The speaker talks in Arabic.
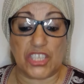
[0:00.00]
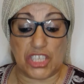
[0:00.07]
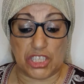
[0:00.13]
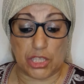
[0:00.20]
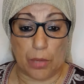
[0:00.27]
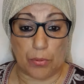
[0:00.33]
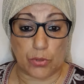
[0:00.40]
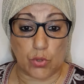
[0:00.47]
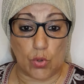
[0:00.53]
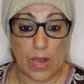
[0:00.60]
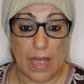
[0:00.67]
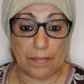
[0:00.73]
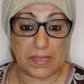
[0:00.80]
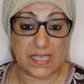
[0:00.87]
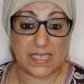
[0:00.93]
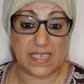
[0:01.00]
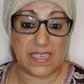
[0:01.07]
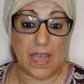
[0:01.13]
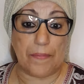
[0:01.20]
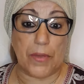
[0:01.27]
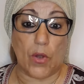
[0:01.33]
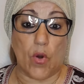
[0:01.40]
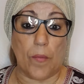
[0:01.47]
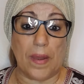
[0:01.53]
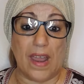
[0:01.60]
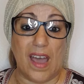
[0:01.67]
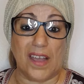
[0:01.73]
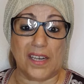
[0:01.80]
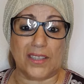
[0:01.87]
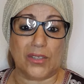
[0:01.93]
شطبتوا لها مسكينه بهم
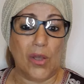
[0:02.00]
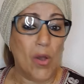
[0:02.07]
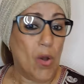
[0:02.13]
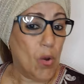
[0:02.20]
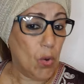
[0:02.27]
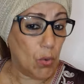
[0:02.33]
الارض